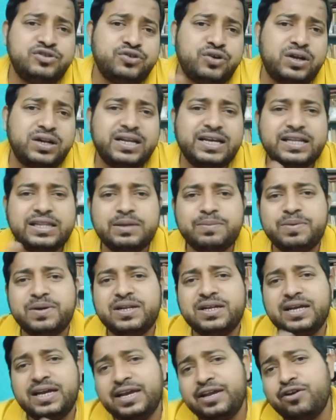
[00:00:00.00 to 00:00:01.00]
জল খেতে
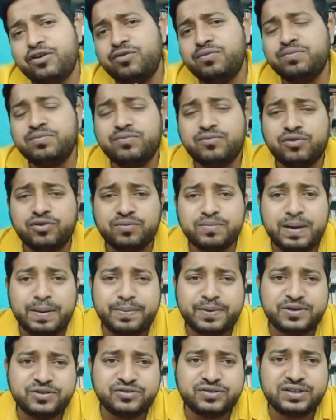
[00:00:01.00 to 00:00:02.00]
পারে এরকম কোনো
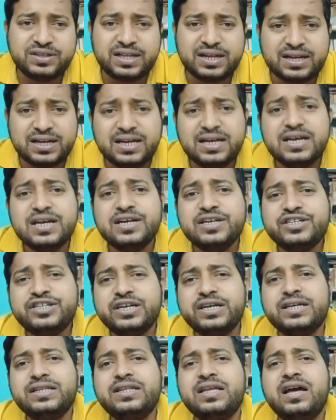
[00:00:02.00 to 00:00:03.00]
ব্যাপার যদি থাকে
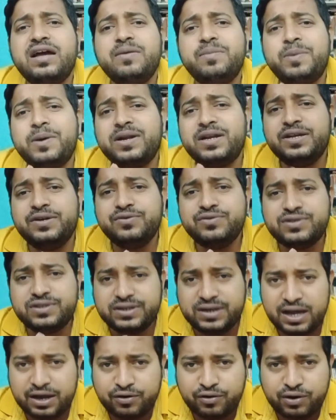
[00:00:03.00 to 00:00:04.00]
সেক্ষেত্রে হাইপার ইউজ
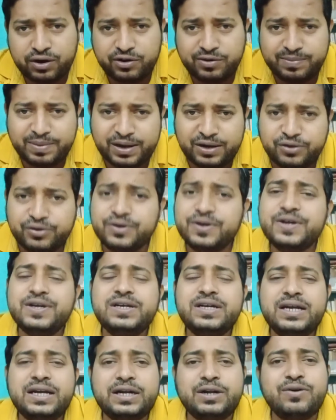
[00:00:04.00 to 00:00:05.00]
না করাই ভালো
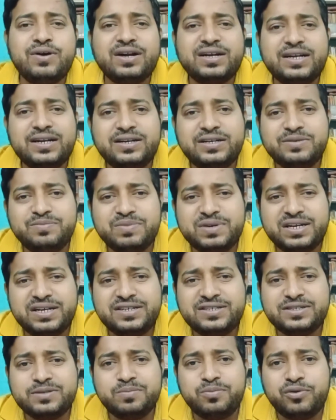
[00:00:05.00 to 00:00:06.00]
এটাও একটা
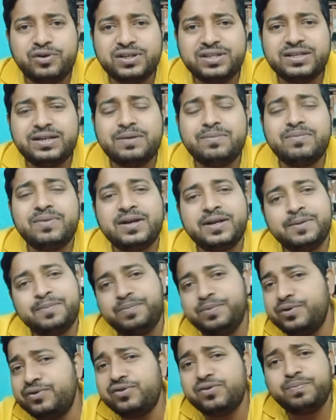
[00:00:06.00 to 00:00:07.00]
ডিমেরিটস বলে দিলাম মানে
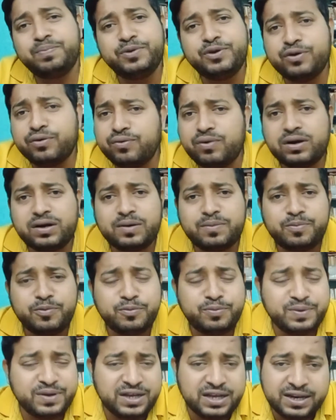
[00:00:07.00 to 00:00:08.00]
পিউটো পিওর
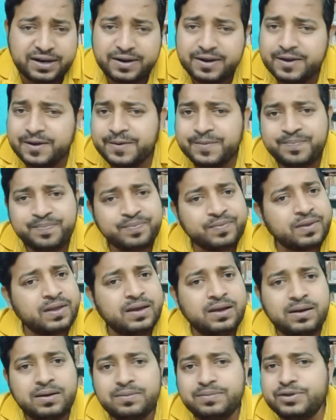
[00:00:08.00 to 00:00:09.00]
ওয়াটারপ্রুফিংয়ের
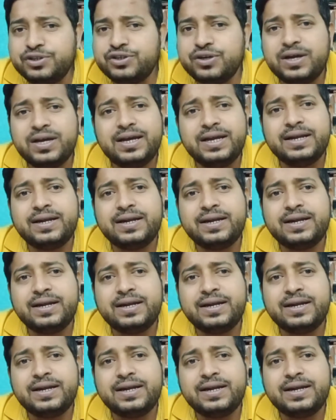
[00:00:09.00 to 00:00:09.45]
বিষয়ে